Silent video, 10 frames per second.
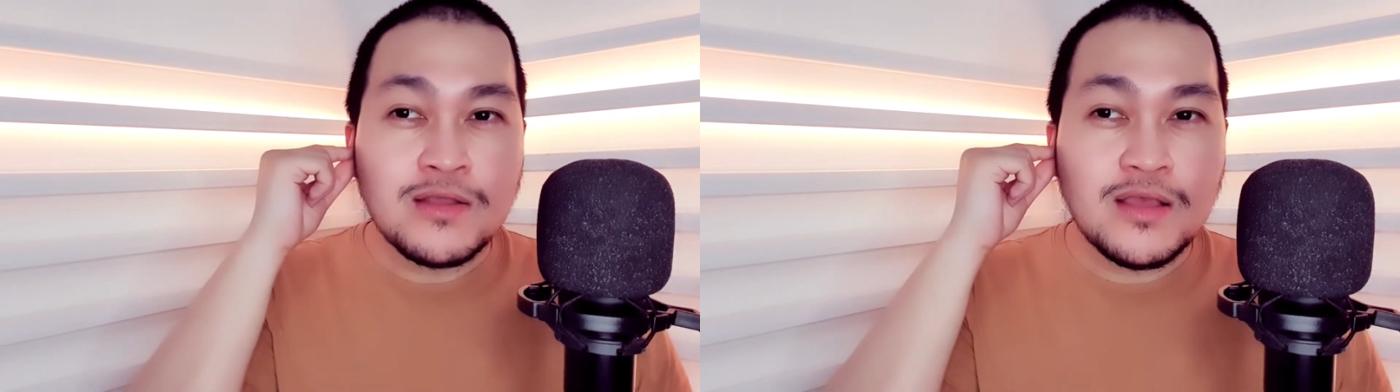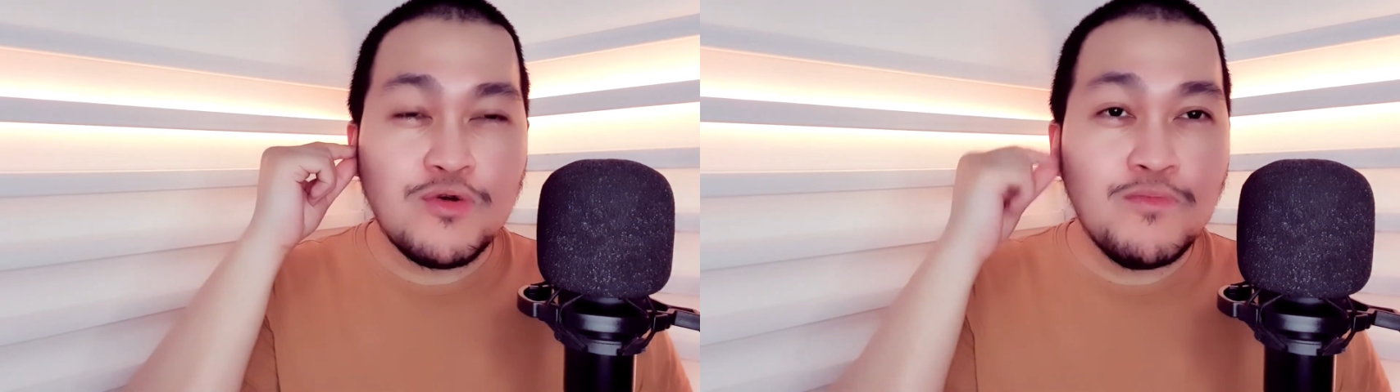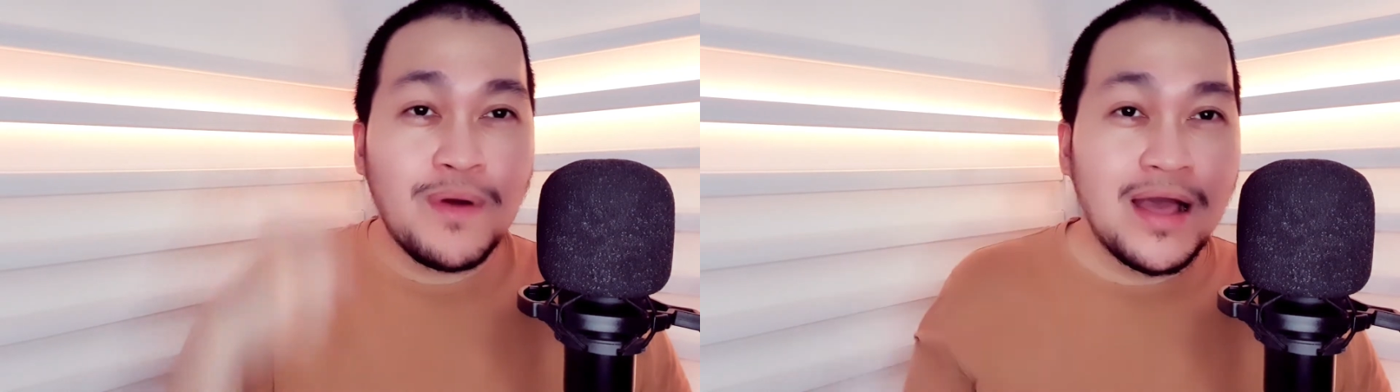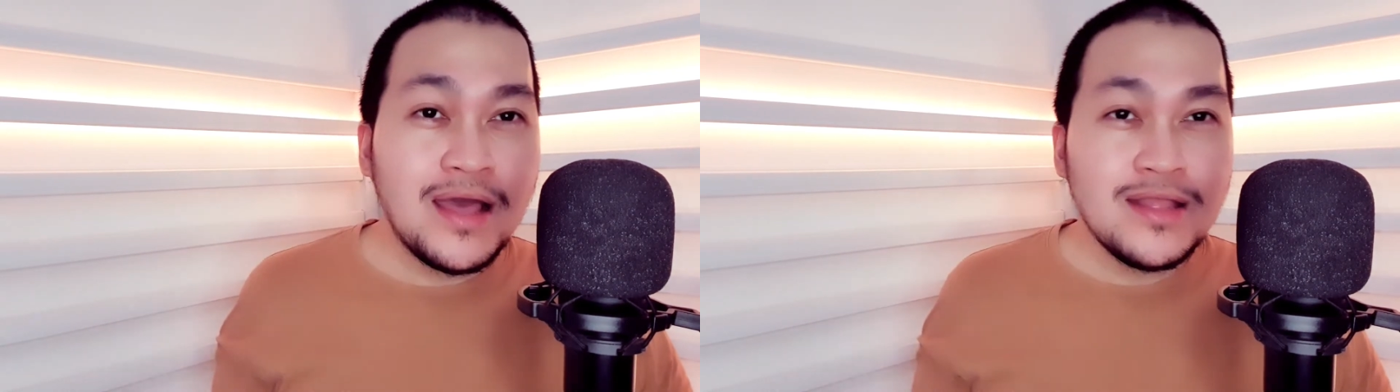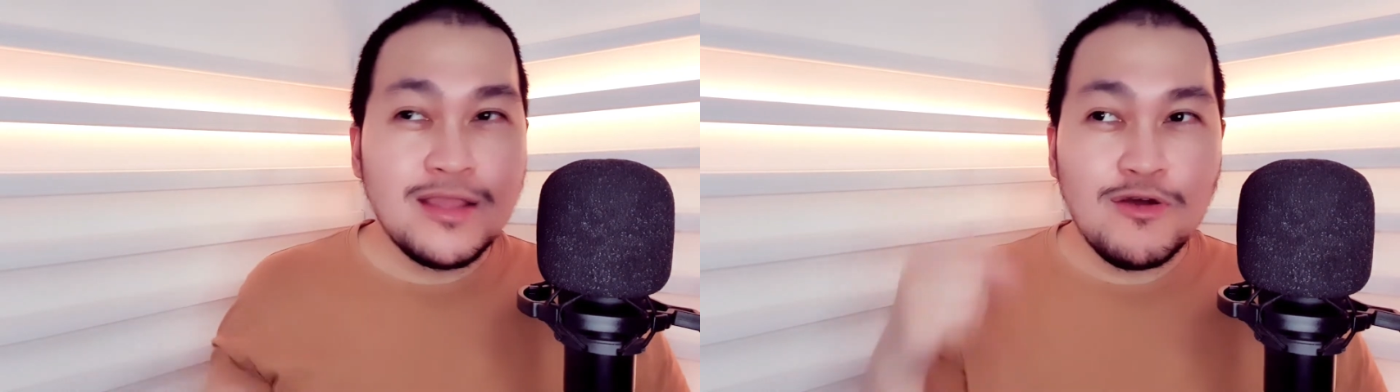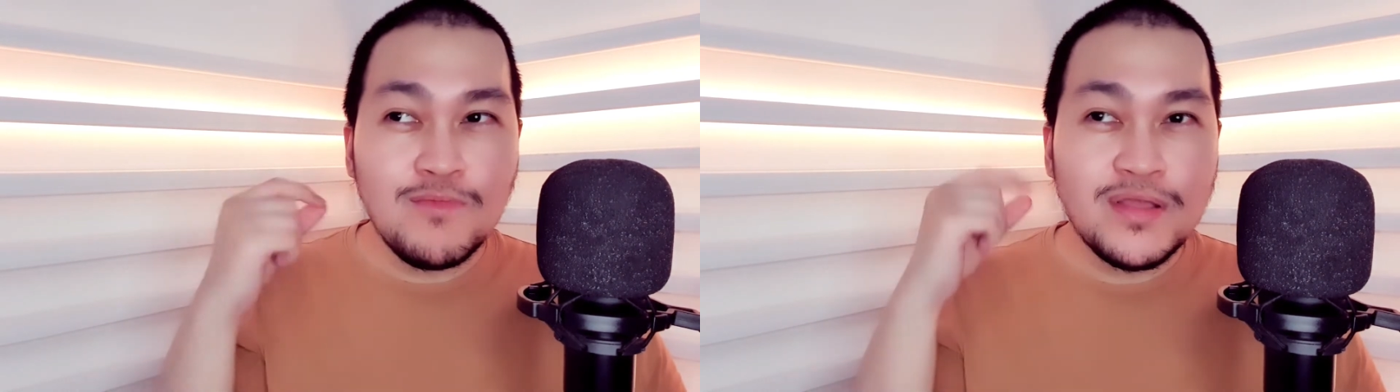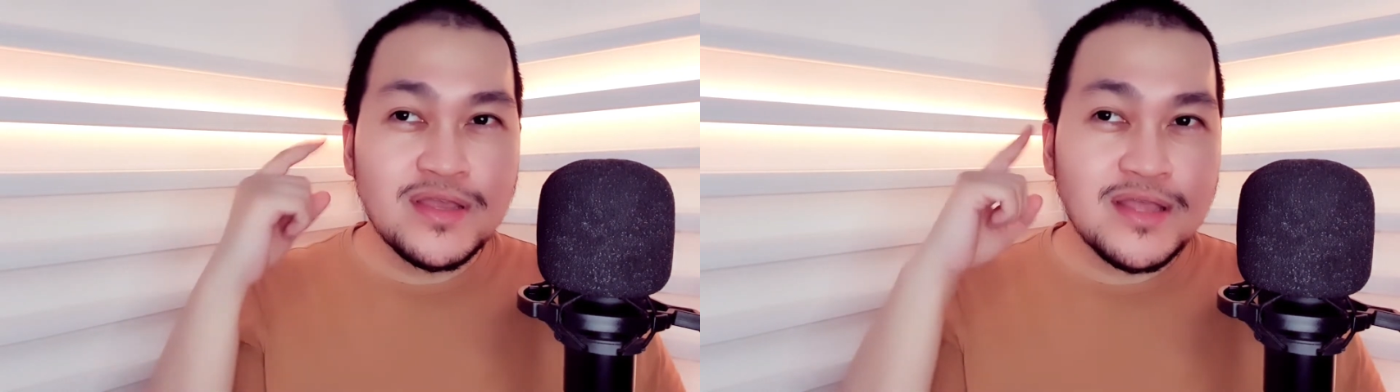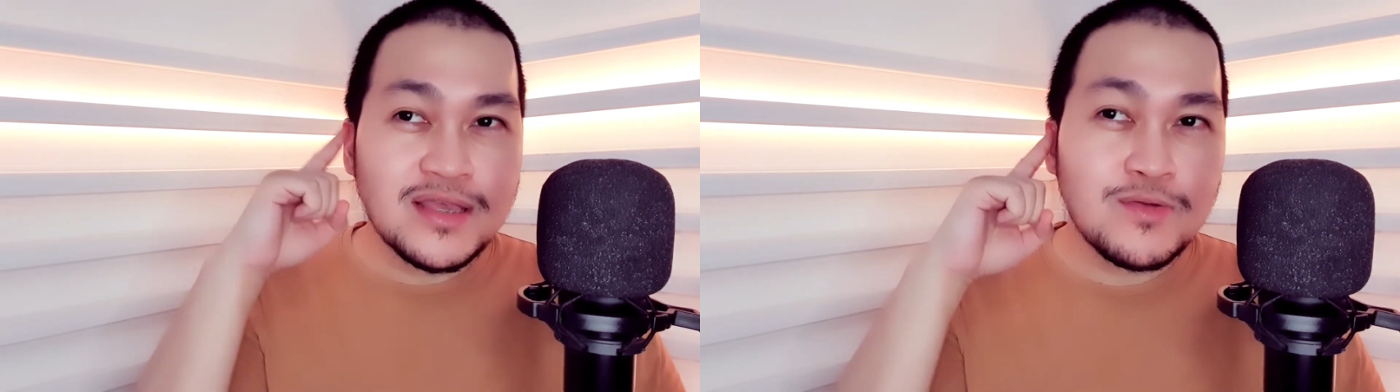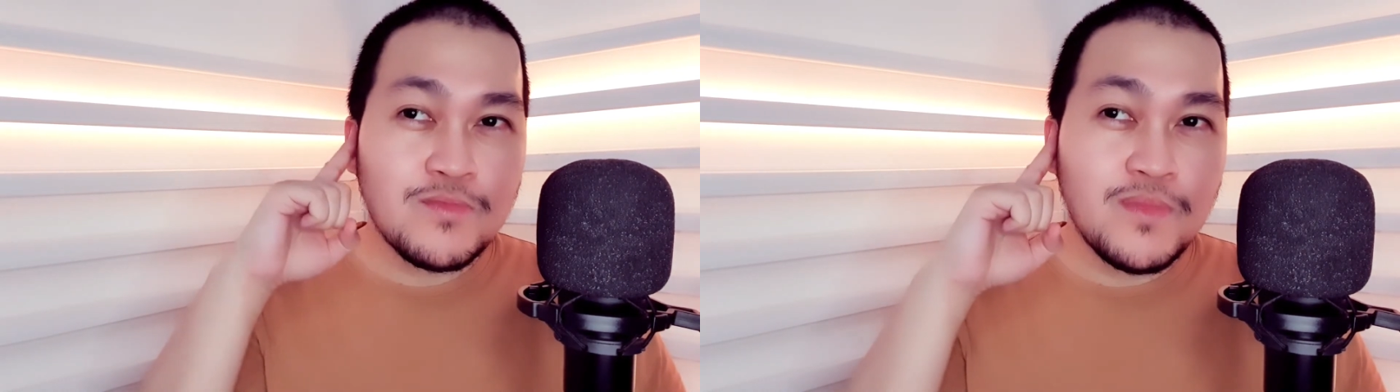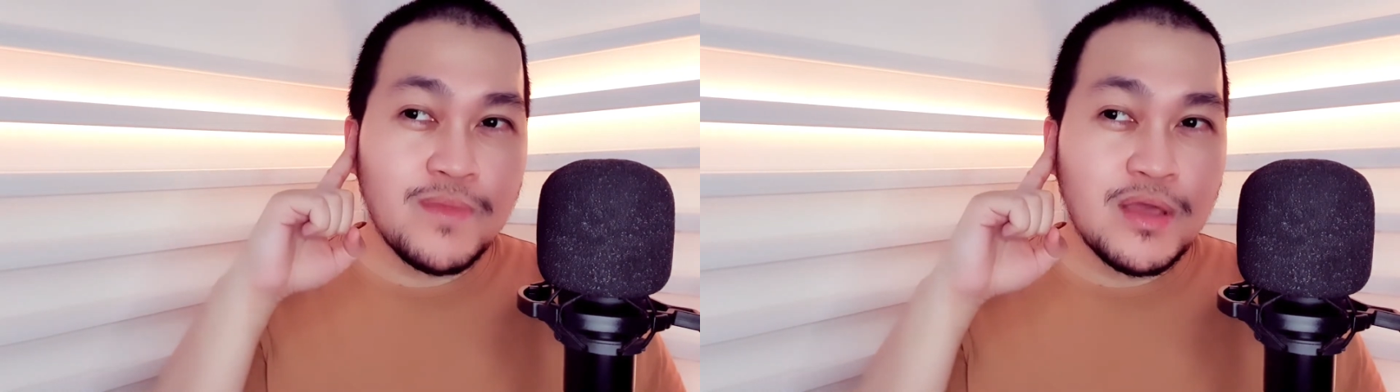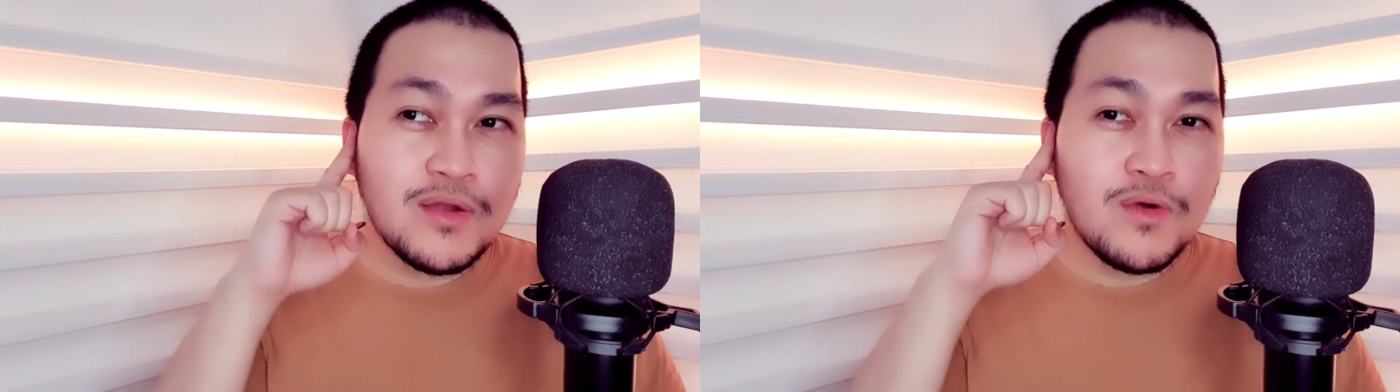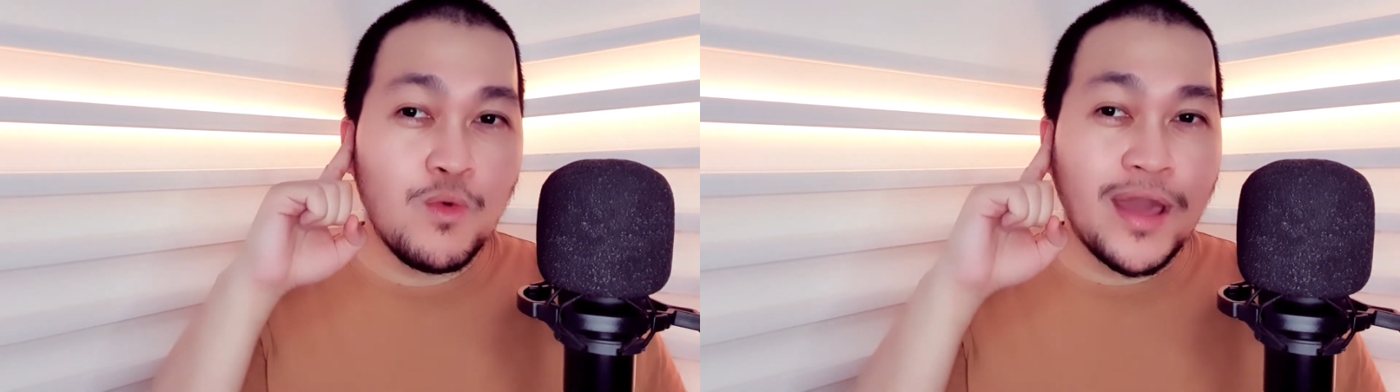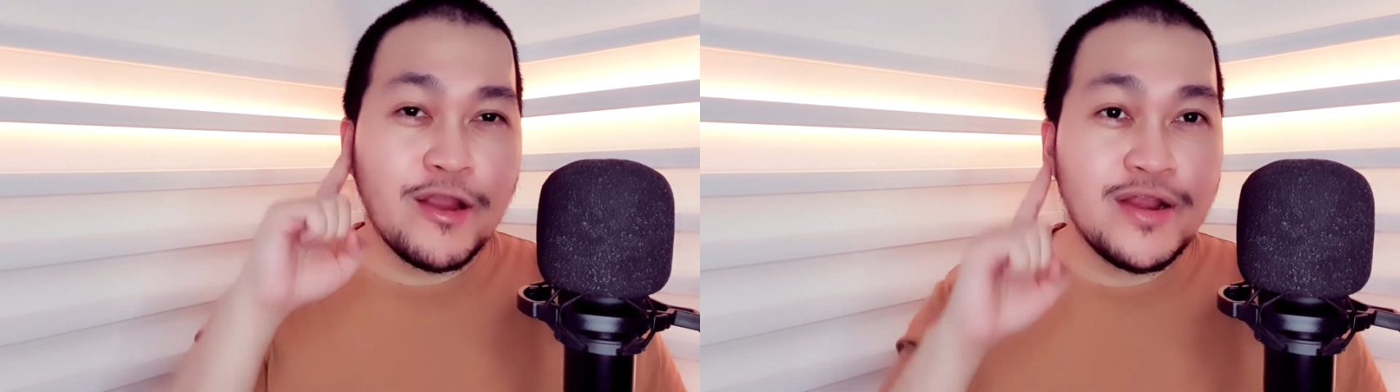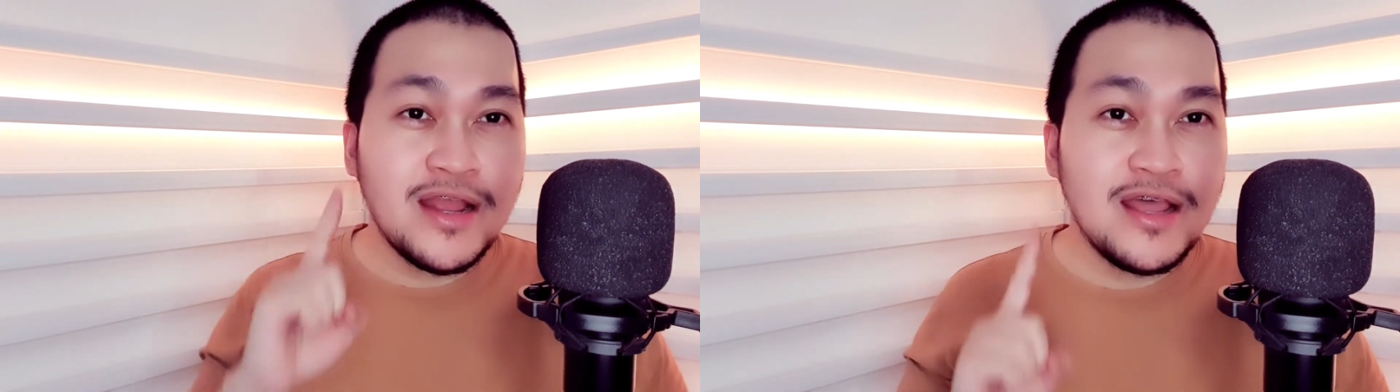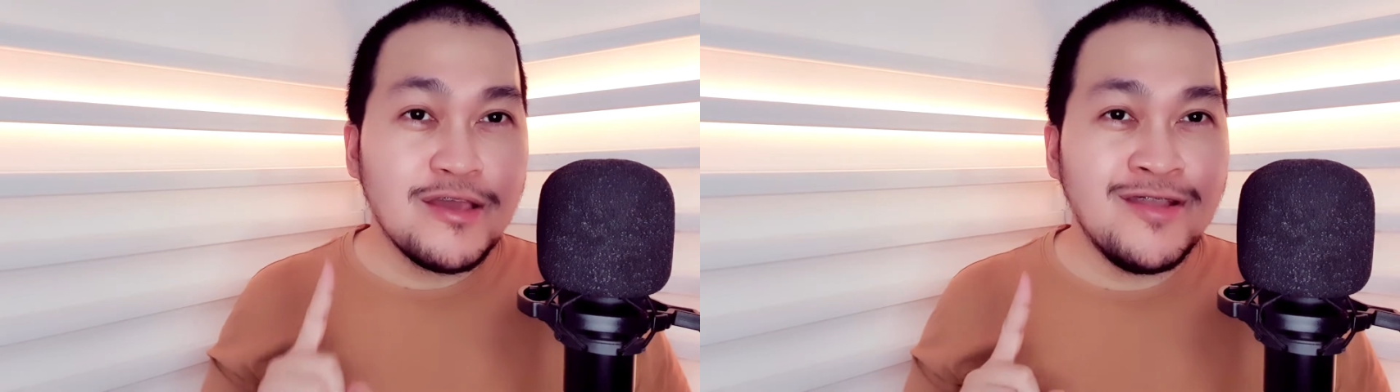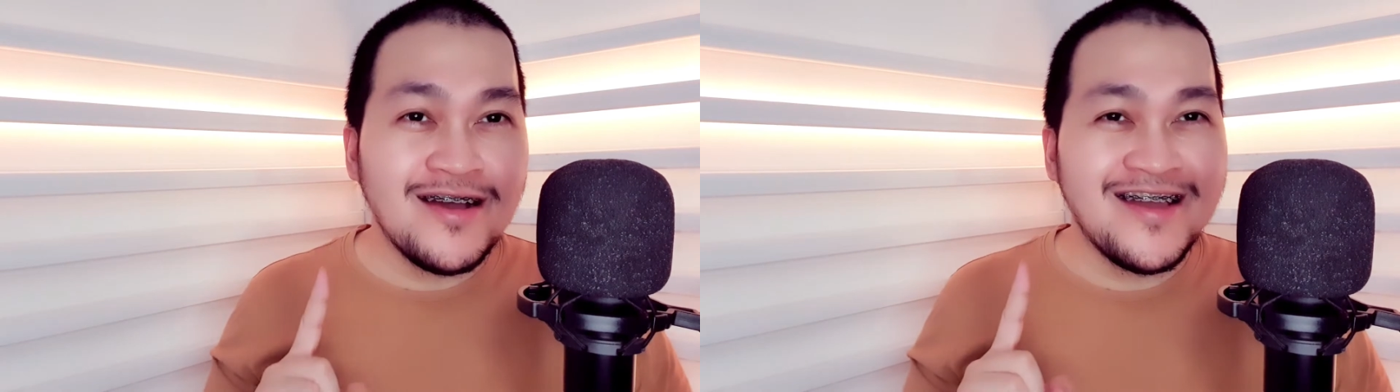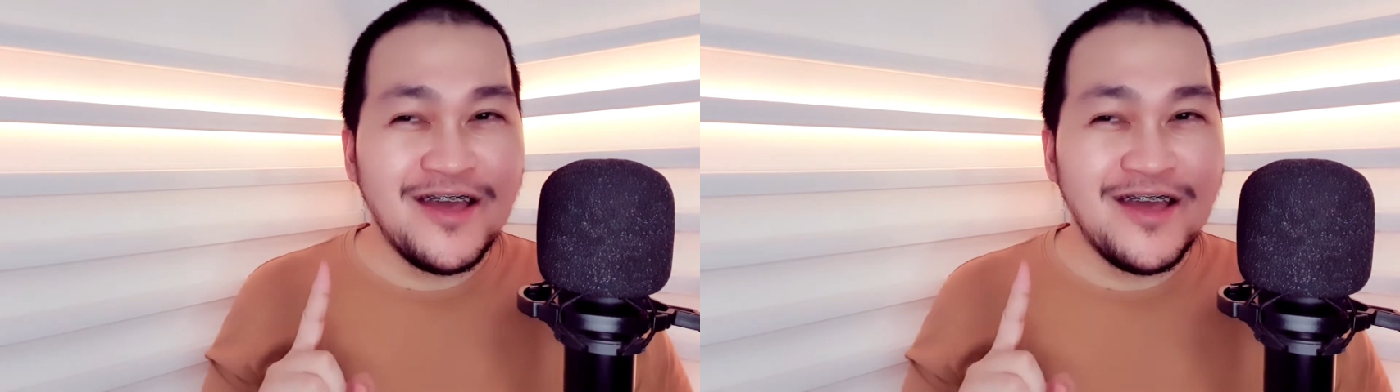nahubad nahubad siya tapos may wire na lang yung